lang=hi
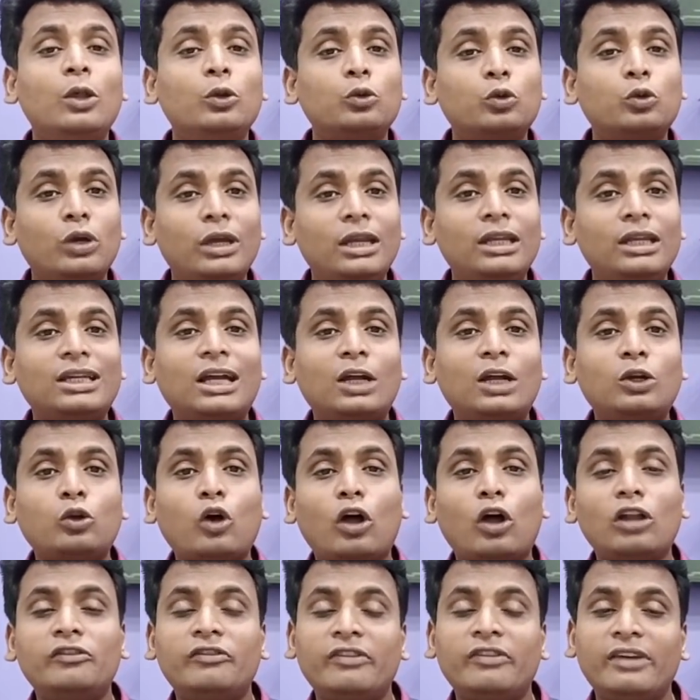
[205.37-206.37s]
तो इनका
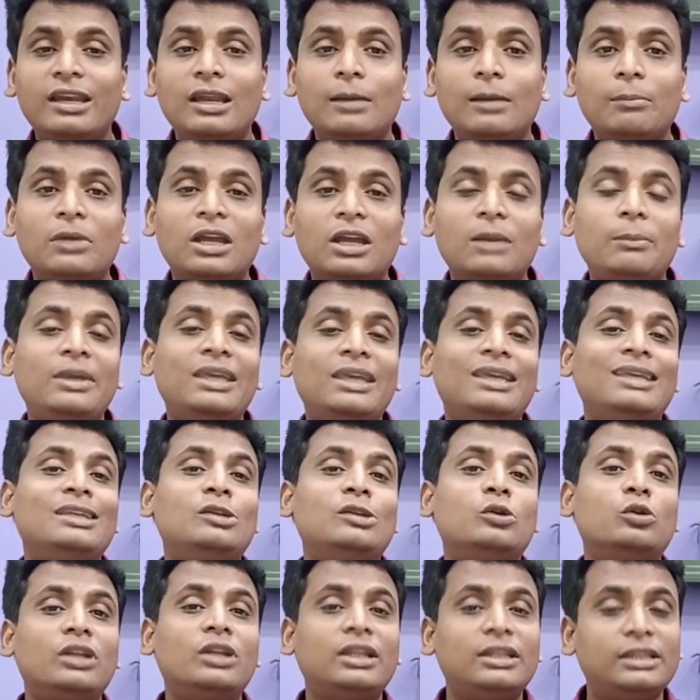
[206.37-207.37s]
टोल फ्री नंबर भी
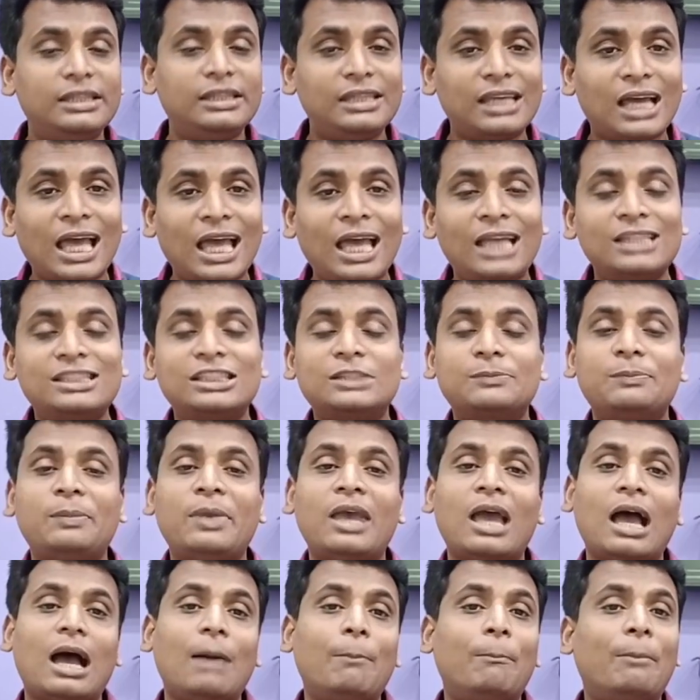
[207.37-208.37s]
इन्होंने दिया है जिस
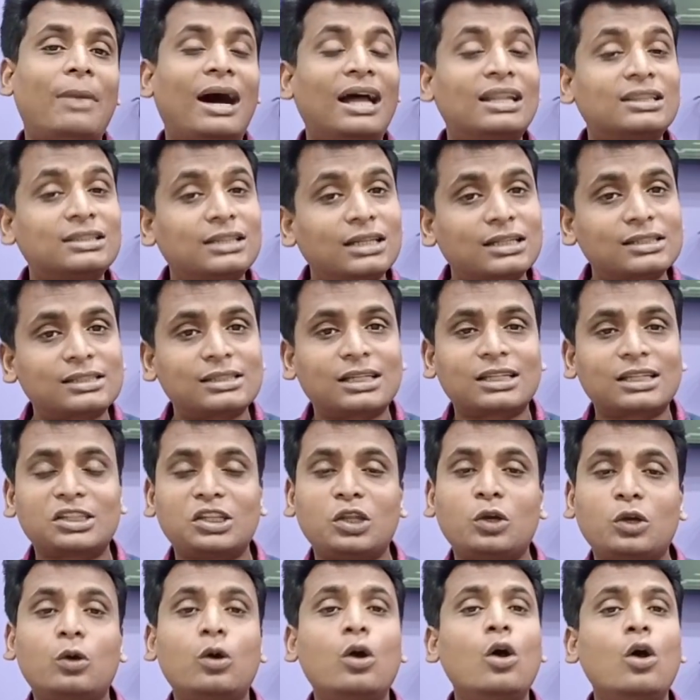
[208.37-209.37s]
पे आप बात कर
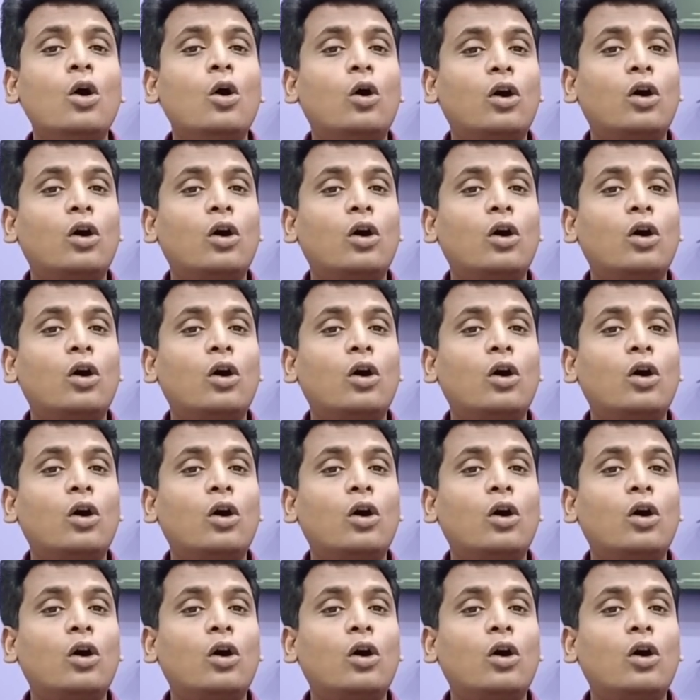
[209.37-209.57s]
सकते हो